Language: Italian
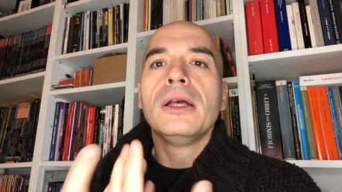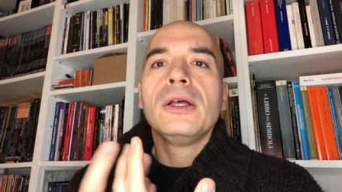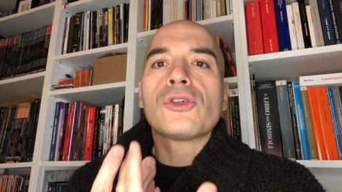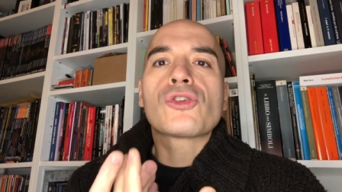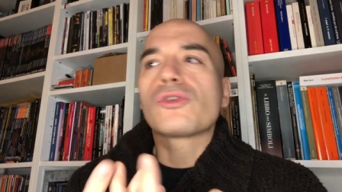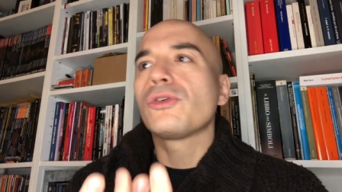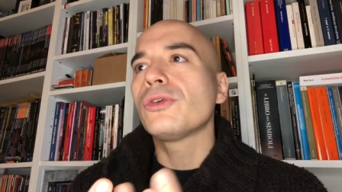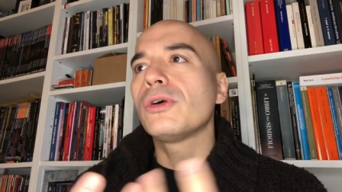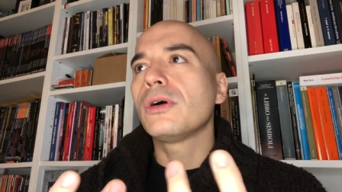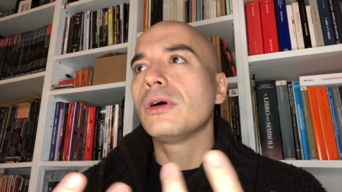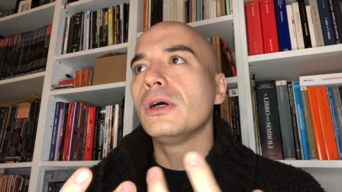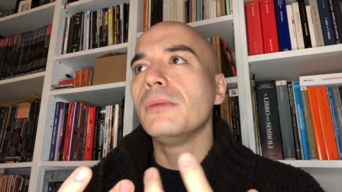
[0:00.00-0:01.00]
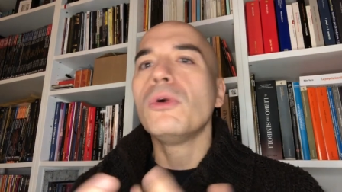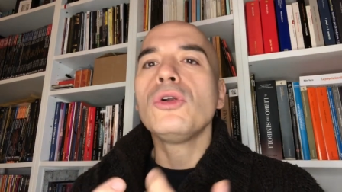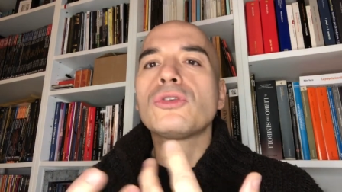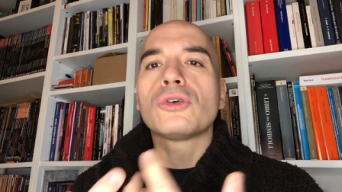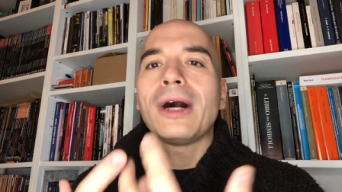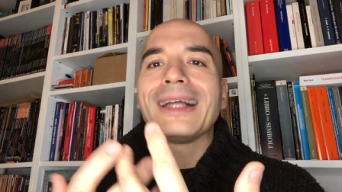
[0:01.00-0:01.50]
sono eh,
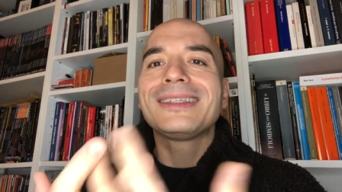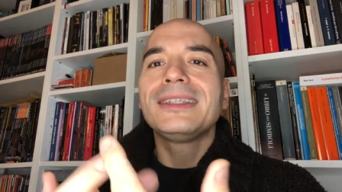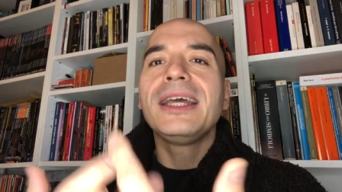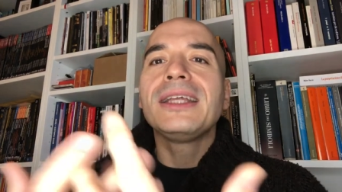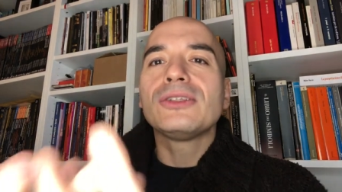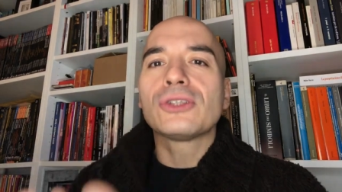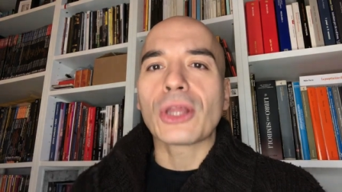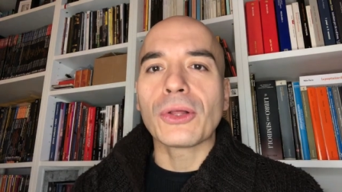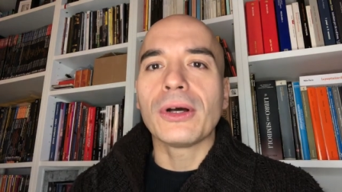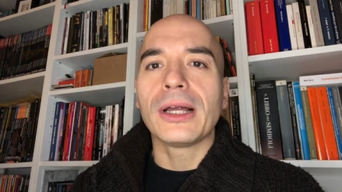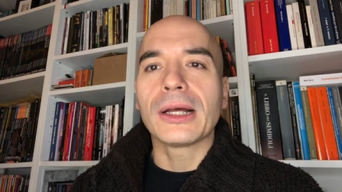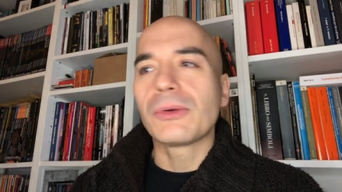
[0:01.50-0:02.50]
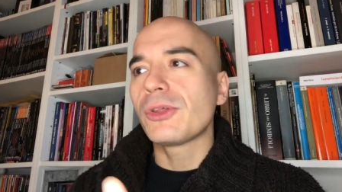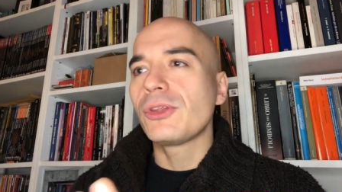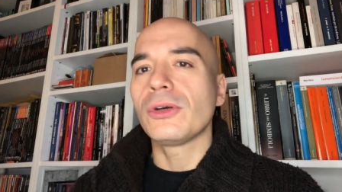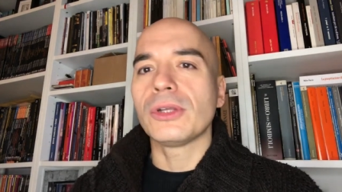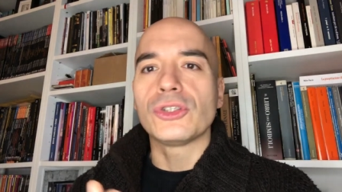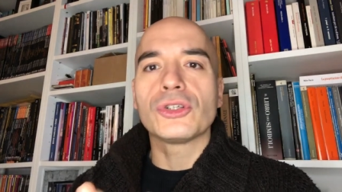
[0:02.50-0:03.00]
molto addentro alla
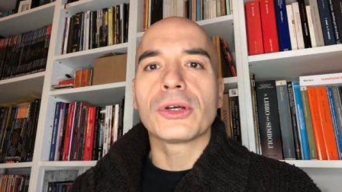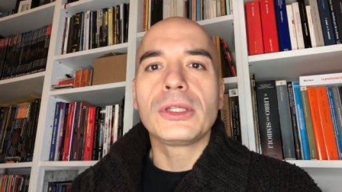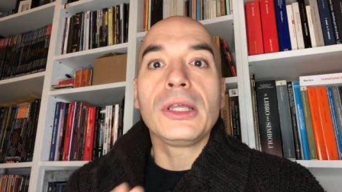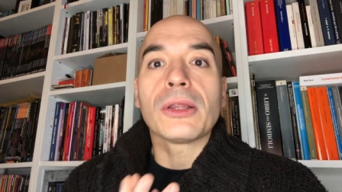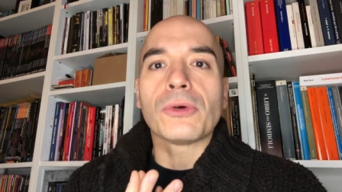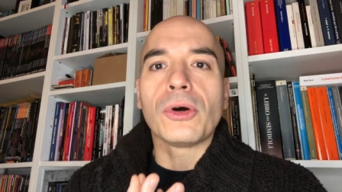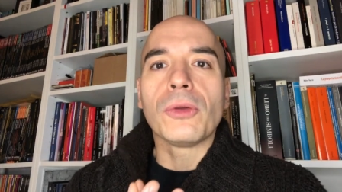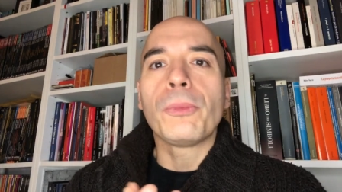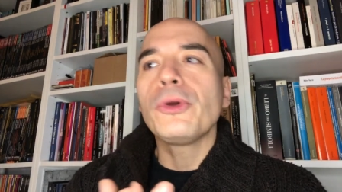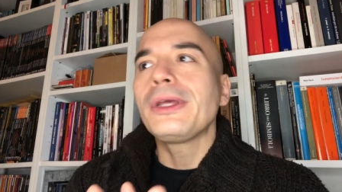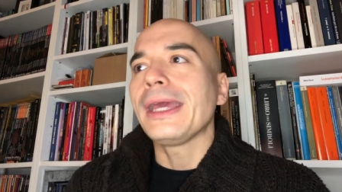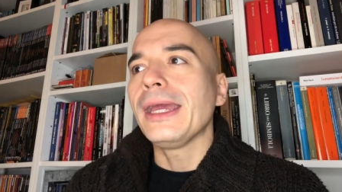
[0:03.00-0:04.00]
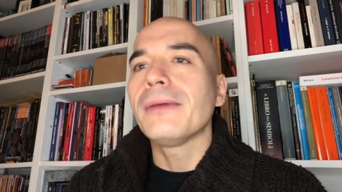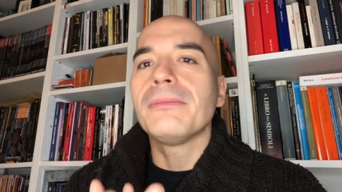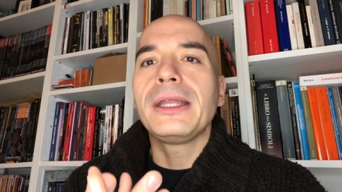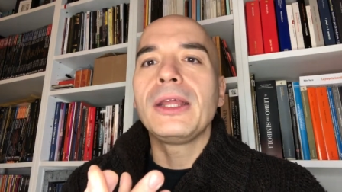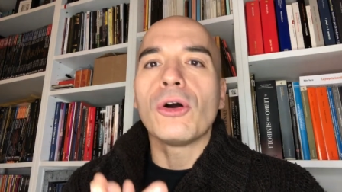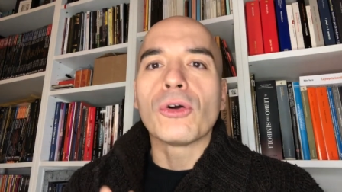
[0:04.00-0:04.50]
questione giochi di ruolo poiché
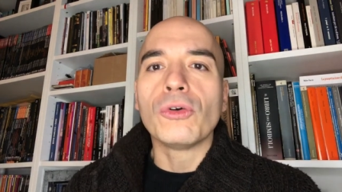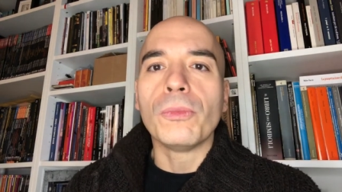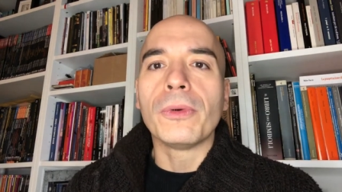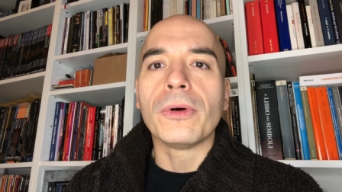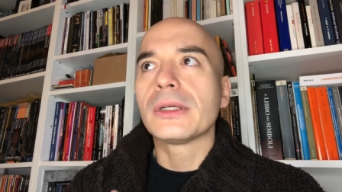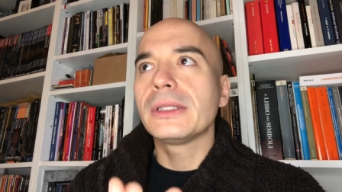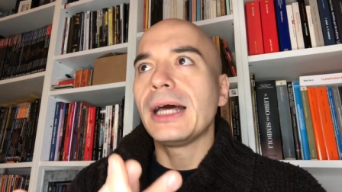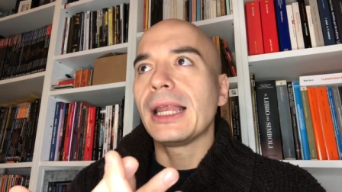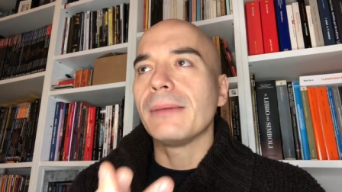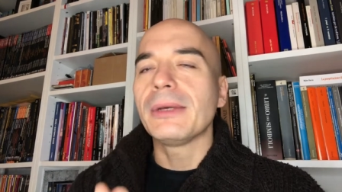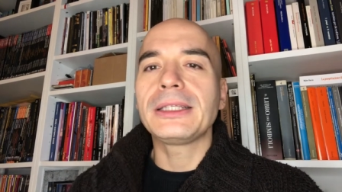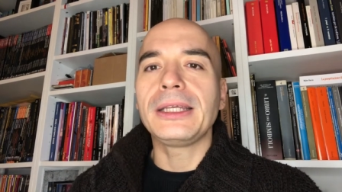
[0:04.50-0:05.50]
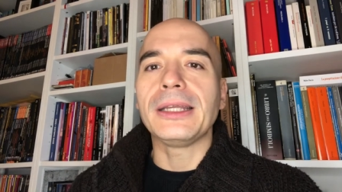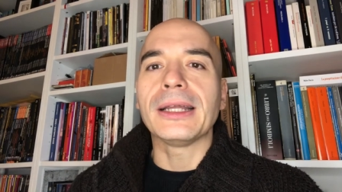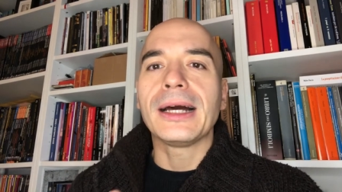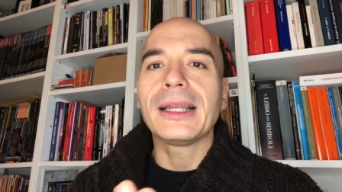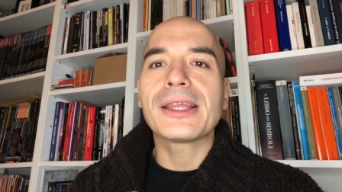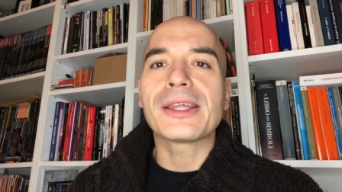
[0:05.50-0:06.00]
me ne occupo dalla
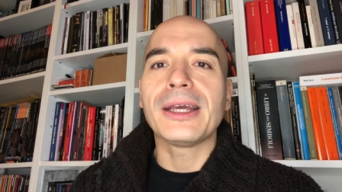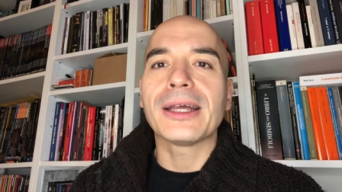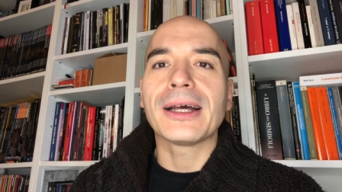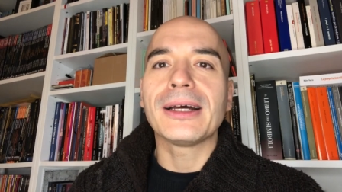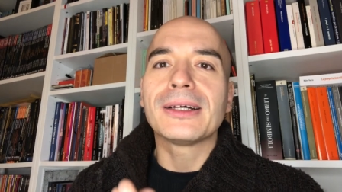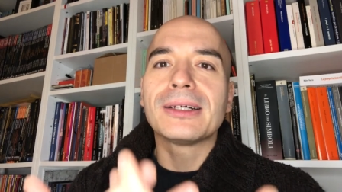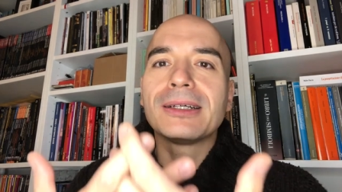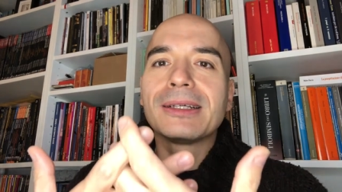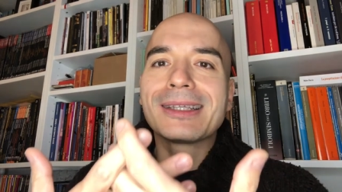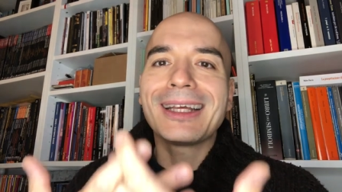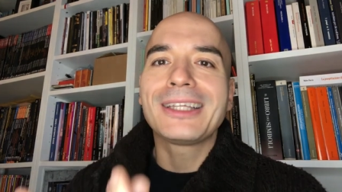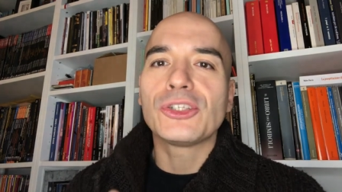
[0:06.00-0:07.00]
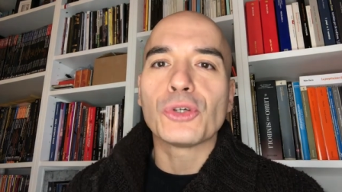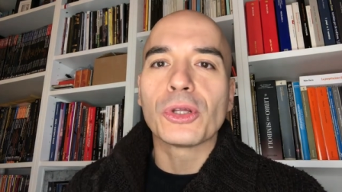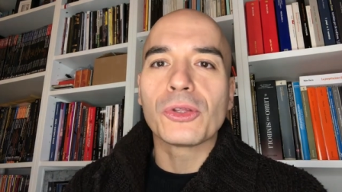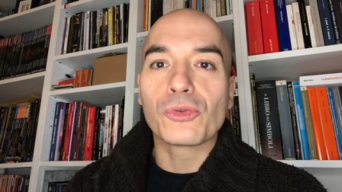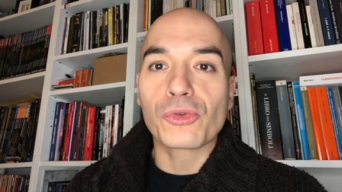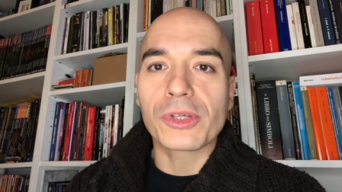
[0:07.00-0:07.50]
mattina alla sera sette
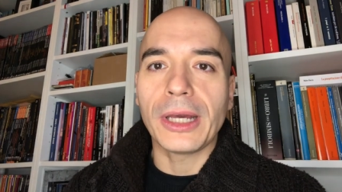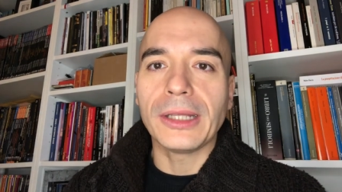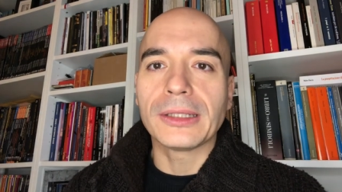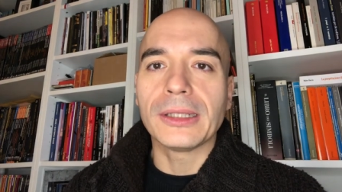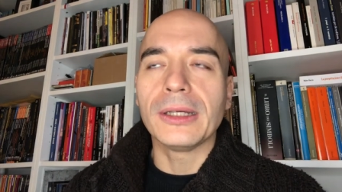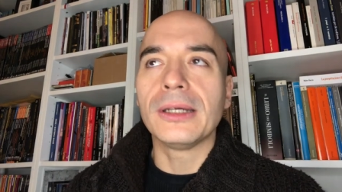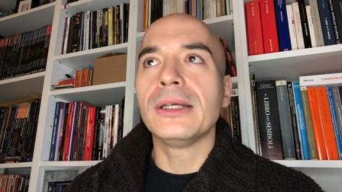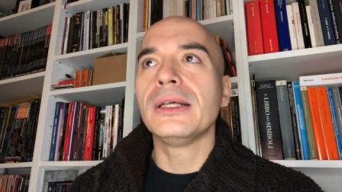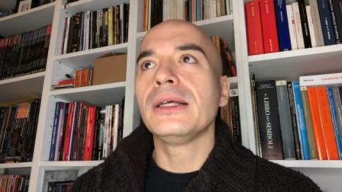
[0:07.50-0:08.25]
giorni su sette.